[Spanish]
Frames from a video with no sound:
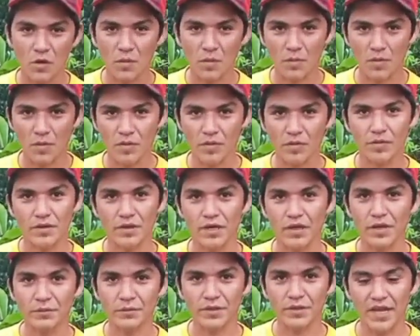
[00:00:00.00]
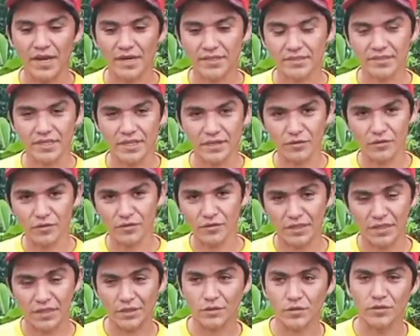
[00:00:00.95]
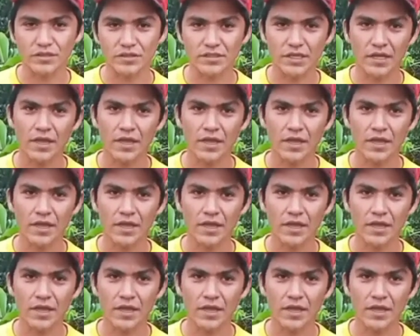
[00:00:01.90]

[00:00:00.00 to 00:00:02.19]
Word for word: germinar chayote. Entonces,